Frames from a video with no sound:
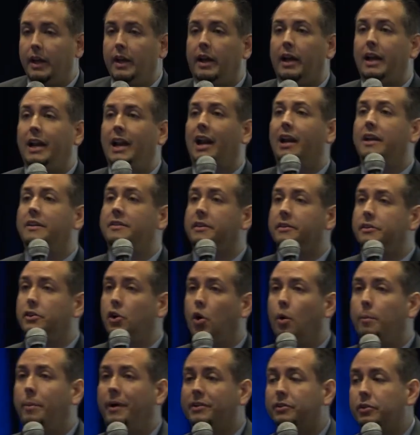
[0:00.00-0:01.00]
Y las licencias
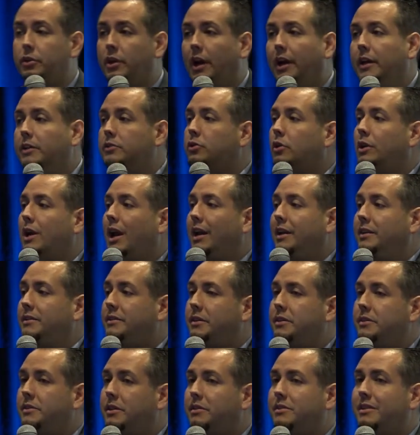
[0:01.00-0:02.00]
ocupacionales son las
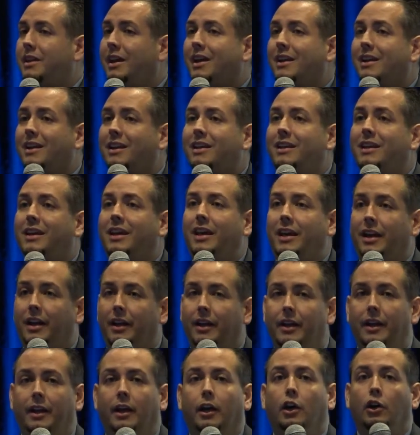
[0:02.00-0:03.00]
licencias que
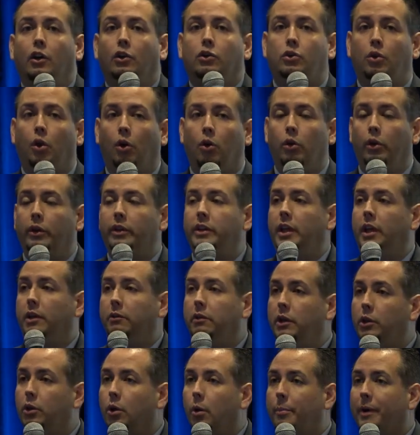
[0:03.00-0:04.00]
requieren todo
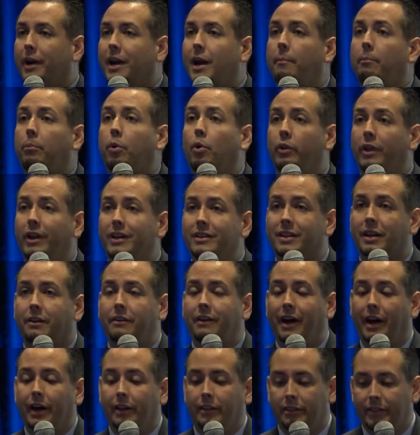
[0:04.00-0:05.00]
individuo para poder
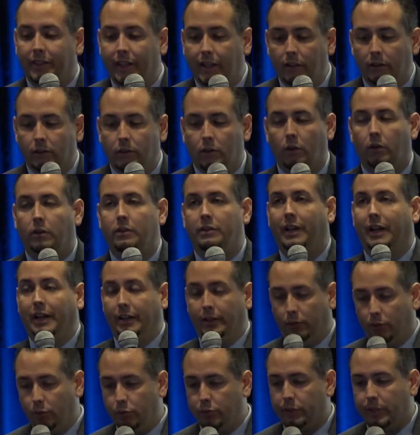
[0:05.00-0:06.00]
trabajar dentro de la
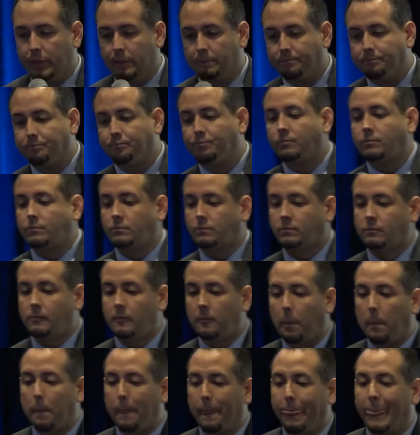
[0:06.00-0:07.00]
industria.
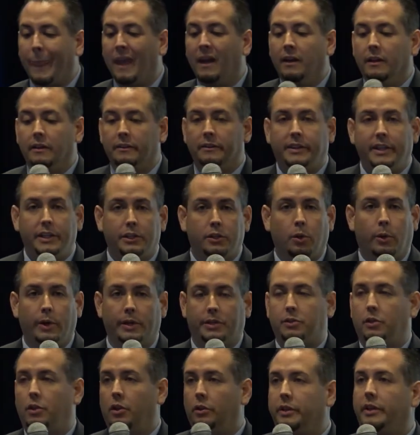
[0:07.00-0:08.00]
Dicho
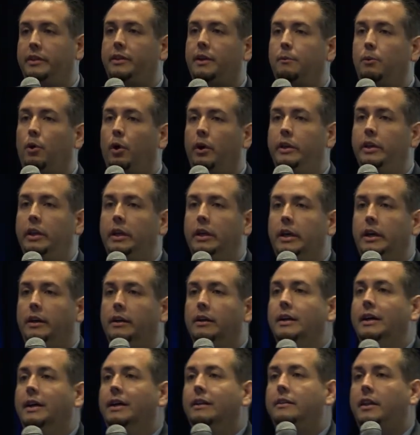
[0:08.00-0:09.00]
hecho, ¿dónde estamos hoy día?